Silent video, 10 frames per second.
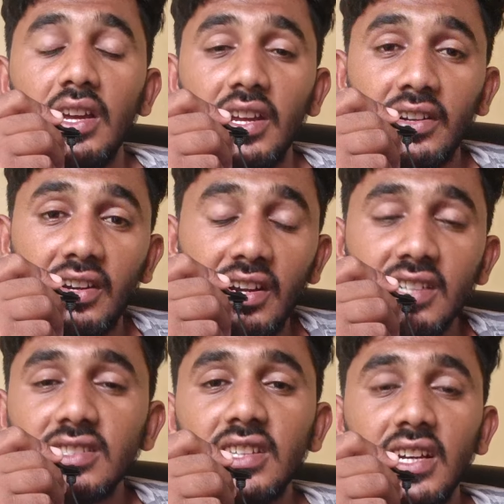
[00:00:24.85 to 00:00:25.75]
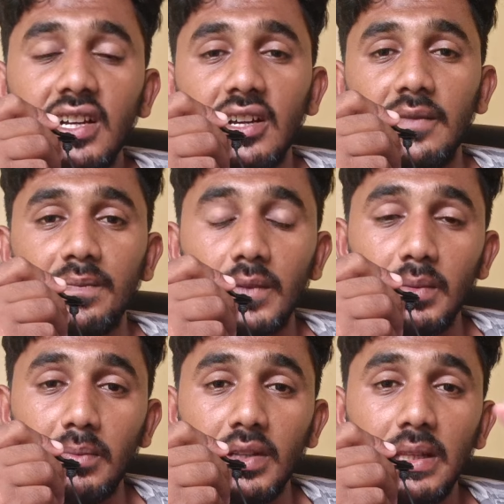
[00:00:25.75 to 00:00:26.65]
एक ड्रेस देकर
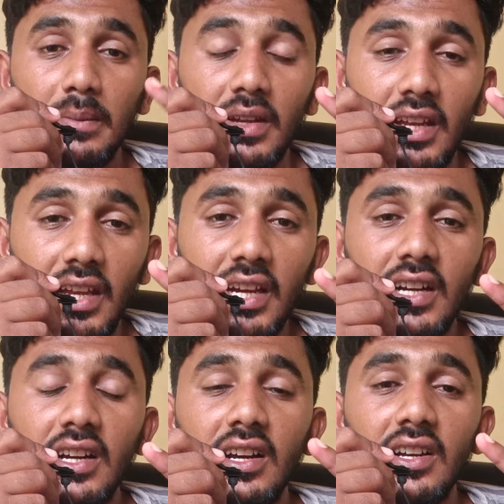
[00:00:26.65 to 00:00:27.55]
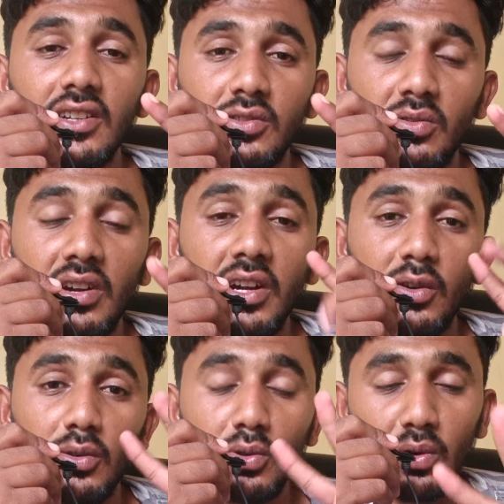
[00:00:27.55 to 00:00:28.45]
मतलब एक स्टूडेंट
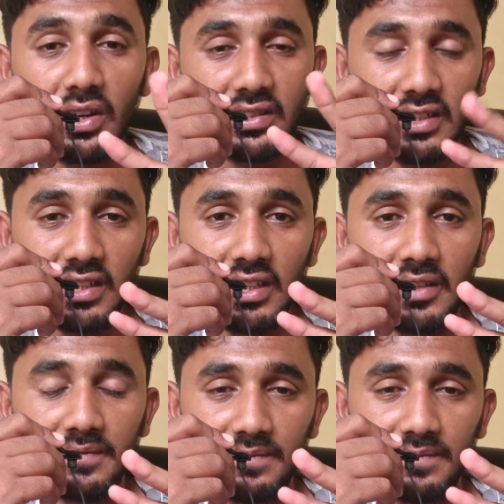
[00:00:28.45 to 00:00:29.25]
को दो ड्रेसें दी